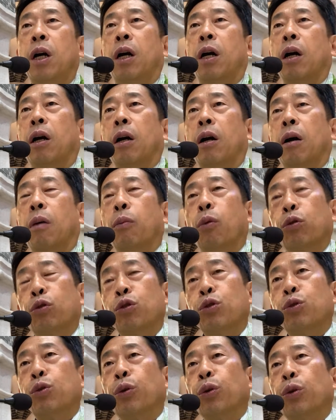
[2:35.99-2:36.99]
어, 모든
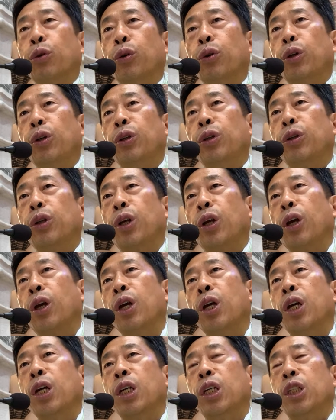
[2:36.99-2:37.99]

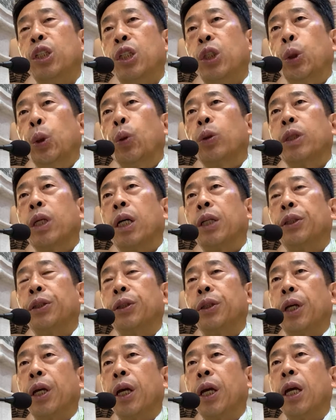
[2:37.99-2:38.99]
종교인들의
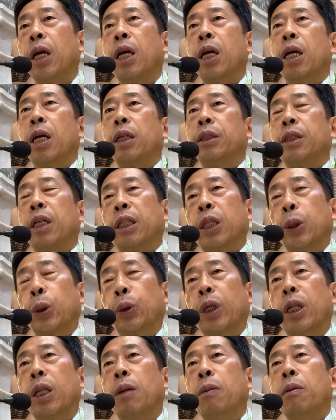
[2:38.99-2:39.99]
지도자들의 제대로
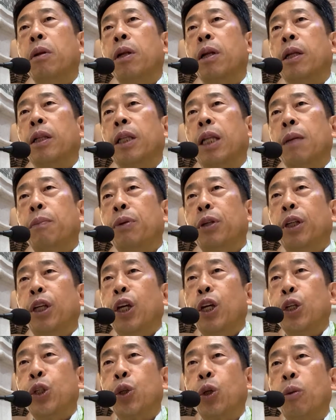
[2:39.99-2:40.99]
된
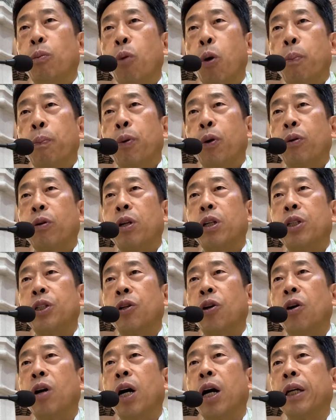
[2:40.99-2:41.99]
내비게이션 목표를
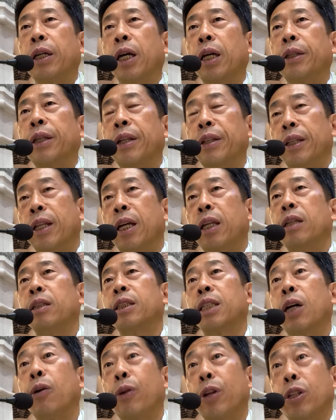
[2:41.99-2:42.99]
정해야 된다는
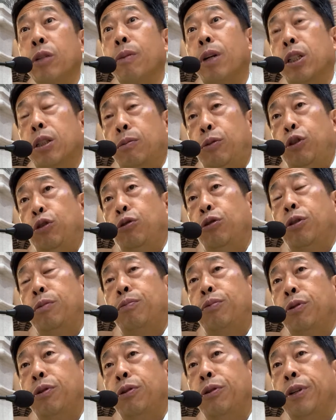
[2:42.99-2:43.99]
차원에서 말씀드리고
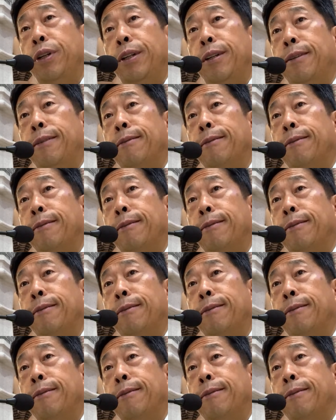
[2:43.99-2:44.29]
싶은 거예요.